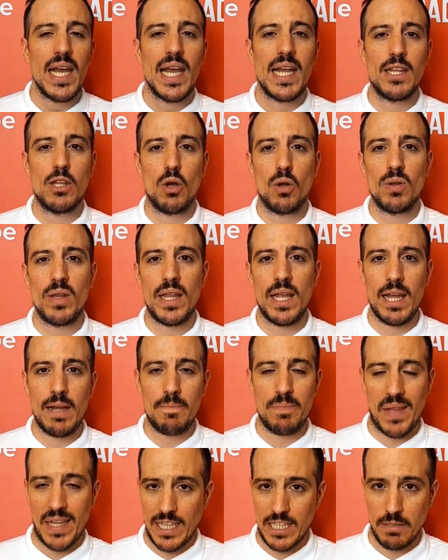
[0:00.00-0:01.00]

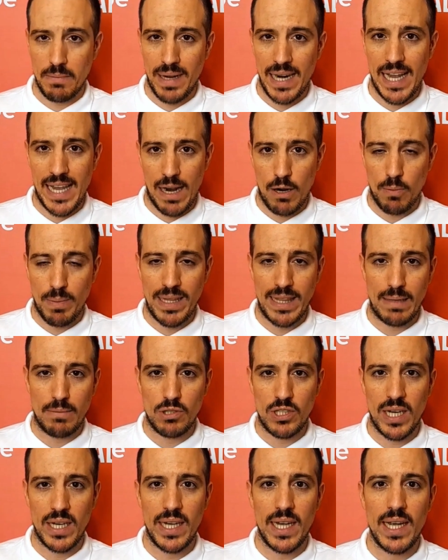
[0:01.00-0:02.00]
donde esta semana, ya lo
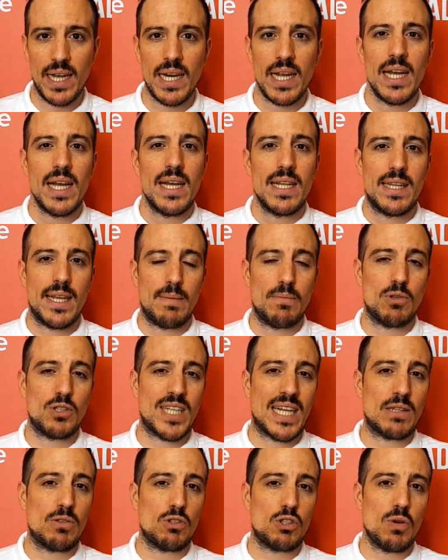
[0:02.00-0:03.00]
comentamos ayer, tenemos
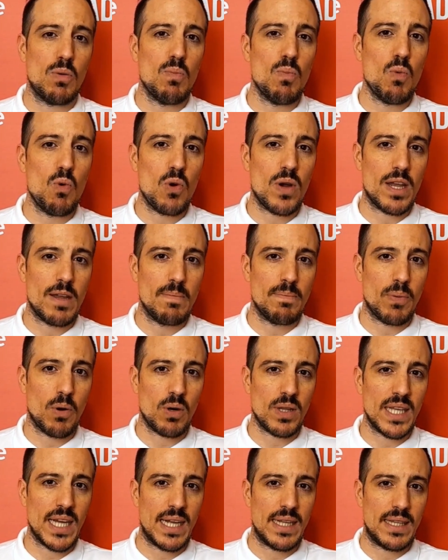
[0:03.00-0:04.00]
datos muy
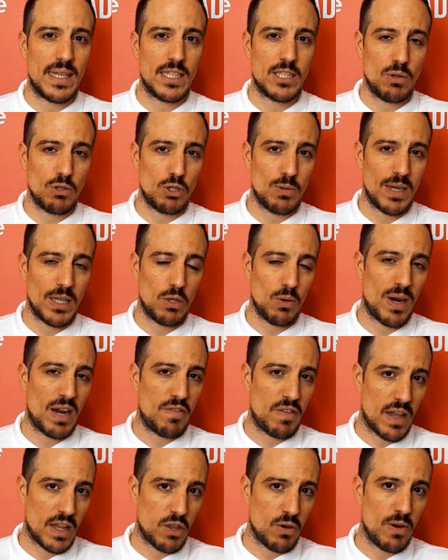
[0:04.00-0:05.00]
importantes, ¿no? Sobre todo la
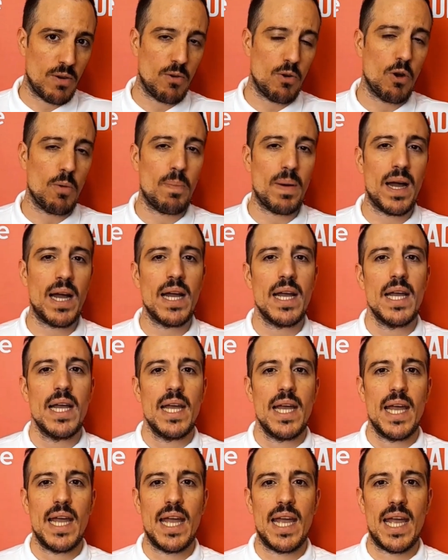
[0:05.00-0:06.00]
inflación en
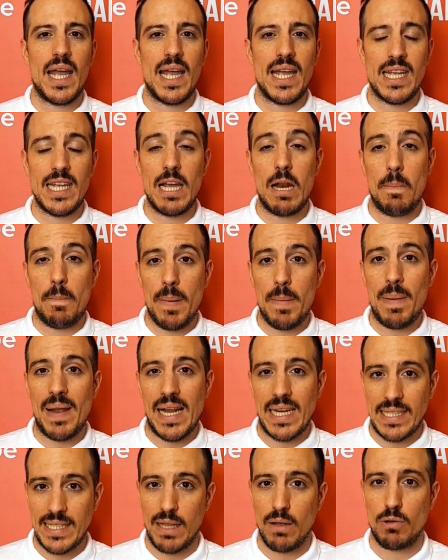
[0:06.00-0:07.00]
Europa eh, y el PIB en
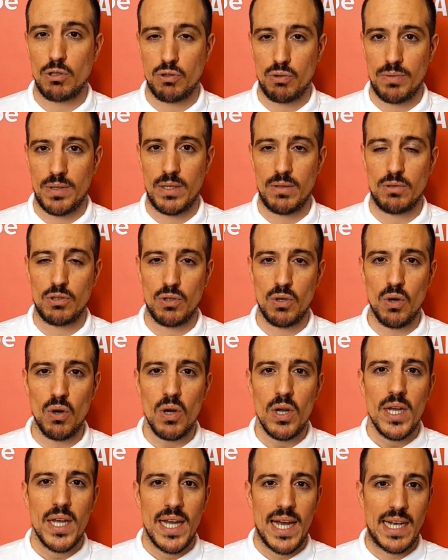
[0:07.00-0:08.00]
Estados Unidos,
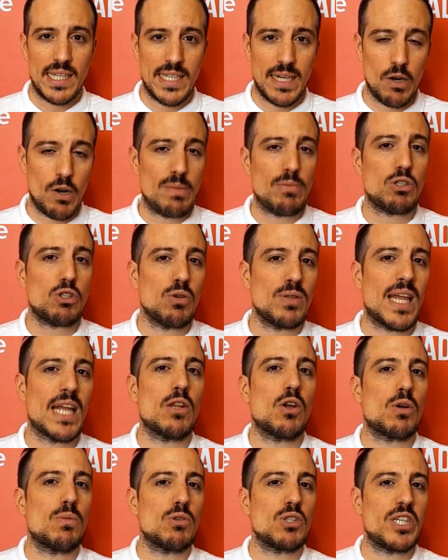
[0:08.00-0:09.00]
¿no? Así que lo iremos
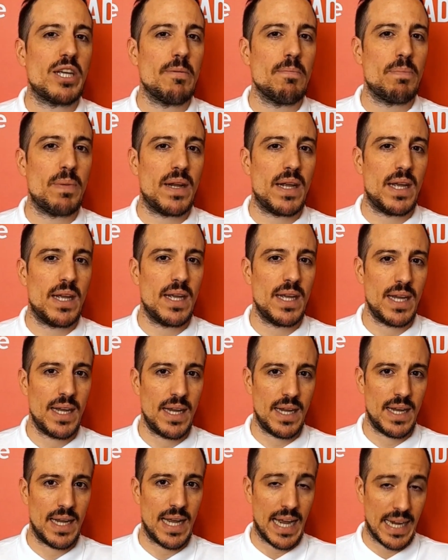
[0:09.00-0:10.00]
contando como siempre
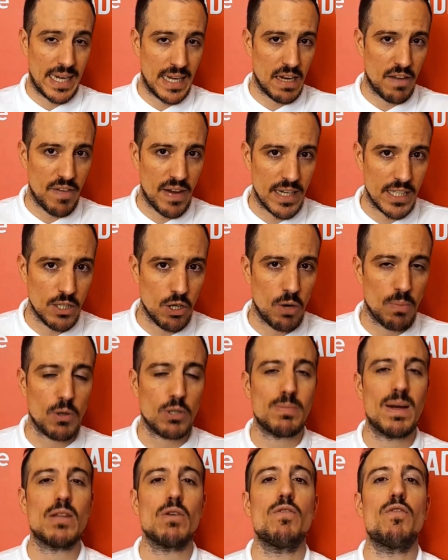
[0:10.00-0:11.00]
eh, aquí en FX Globo. Os
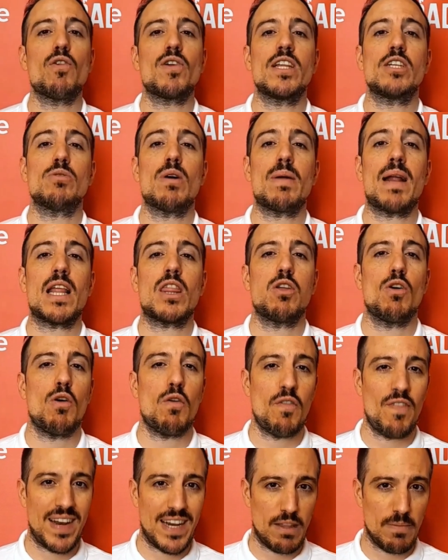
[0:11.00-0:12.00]
mando un fuertísimo abrazo.
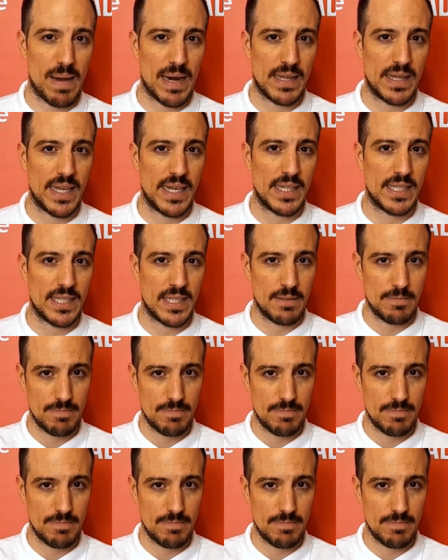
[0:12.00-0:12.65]
Feliz martes.